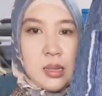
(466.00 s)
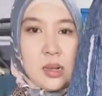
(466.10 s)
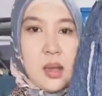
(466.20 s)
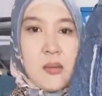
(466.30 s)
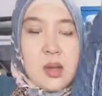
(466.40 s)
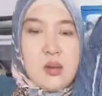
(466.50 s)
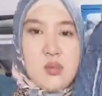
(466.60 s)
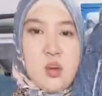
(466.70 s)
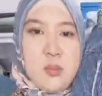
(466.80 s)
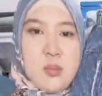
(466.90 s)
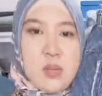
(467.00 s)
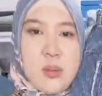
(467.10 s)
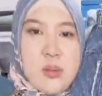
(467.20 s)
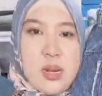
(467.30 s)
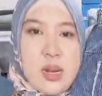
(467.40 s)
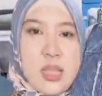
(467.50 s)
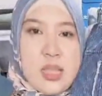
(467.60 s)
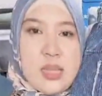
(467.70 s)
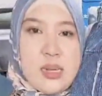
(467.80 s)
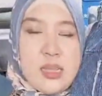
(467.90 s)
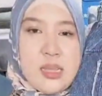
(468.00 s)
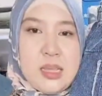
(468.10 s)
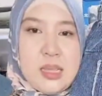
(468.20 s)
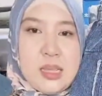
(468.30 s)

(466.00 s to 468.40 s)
Kak Warung Dua Putri bener nggak yang ini?